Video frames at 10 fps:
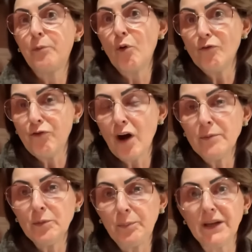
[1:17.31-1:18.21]

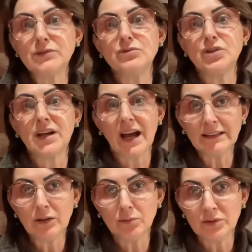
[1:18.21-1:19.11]
conforme o peso de
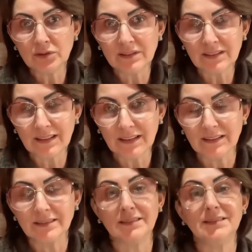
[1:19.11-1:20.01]
cada uma das
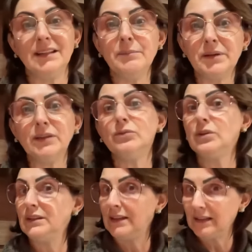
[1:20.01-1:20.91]
crianças. Lembrando
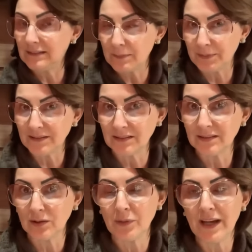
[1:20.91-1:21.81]
que tem que ter
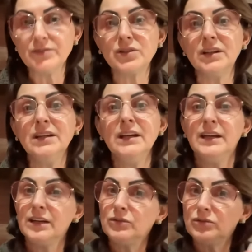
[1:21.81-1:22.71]
prescrição médica
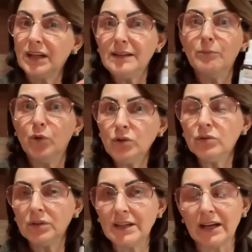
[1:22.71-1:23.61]
e que tu tem que ter
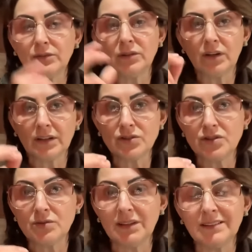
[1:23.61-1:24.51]
muito cuidado na hora de
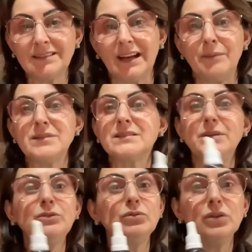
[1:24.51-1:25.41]
administrar, mas
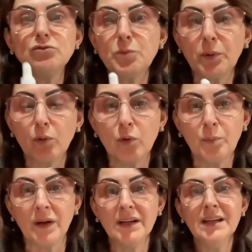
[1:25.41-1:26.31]
também tu não te
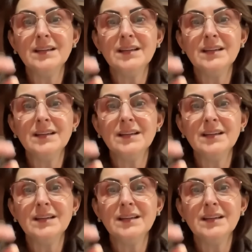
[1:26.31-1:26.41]
preocupa.